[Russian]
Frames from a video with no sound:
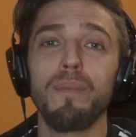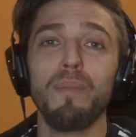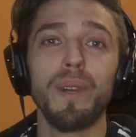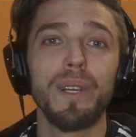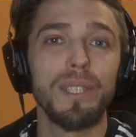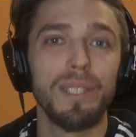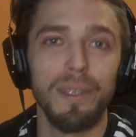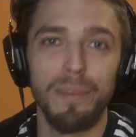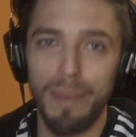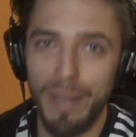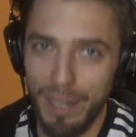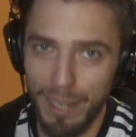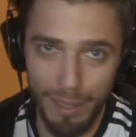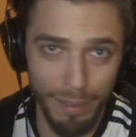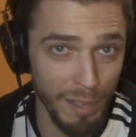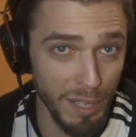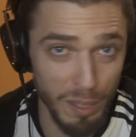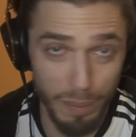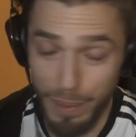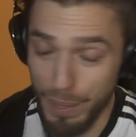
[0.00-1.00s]
Максимально
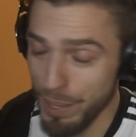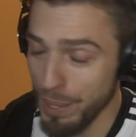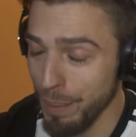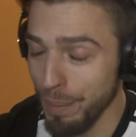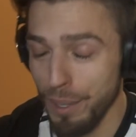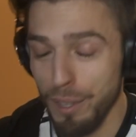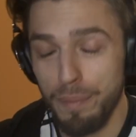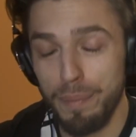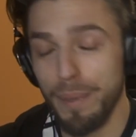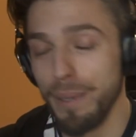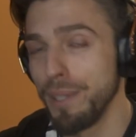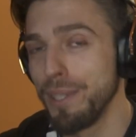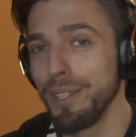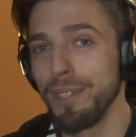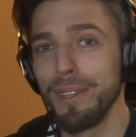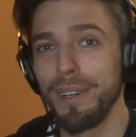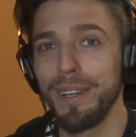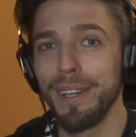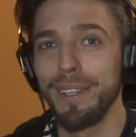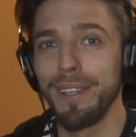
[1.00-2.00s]
вас призываю перейти
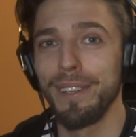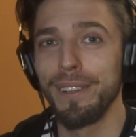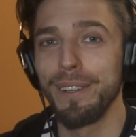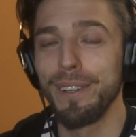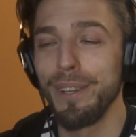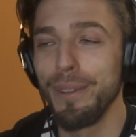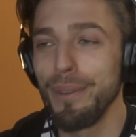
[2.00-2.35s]
на канал к